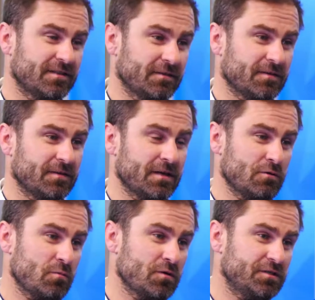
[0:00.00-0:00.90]
я
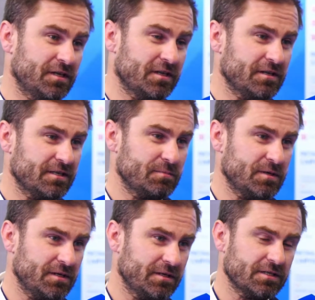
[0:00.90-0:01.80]
думаю, сильно не
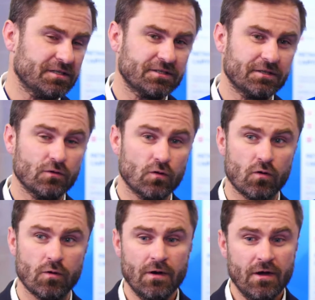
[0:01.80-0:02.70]
изменилась,
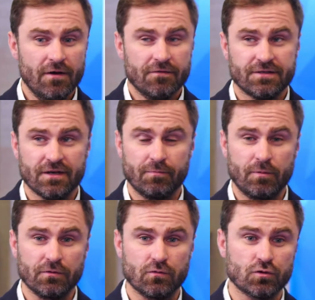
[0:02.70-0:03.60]
но все в
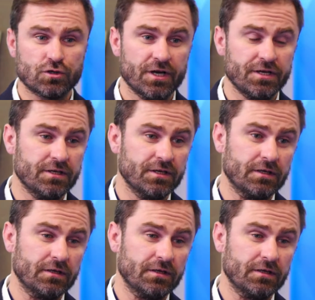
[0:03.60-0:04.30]
предвкушении,